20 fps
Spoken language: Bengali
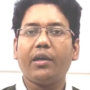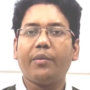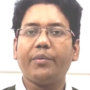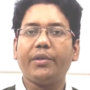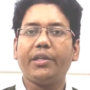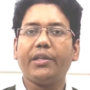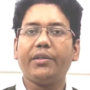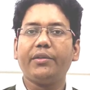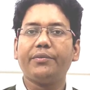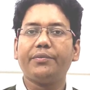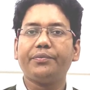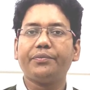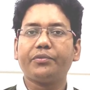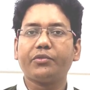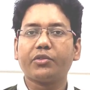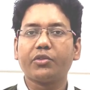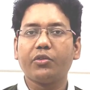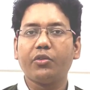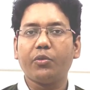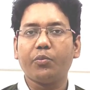আমি
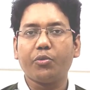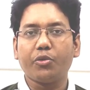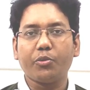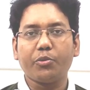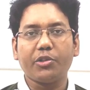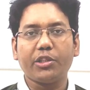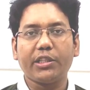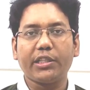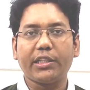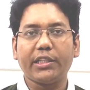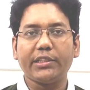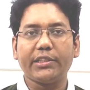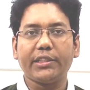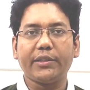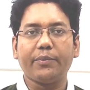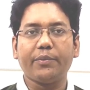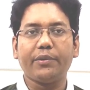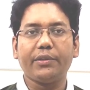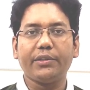অপূর্বদার কাছে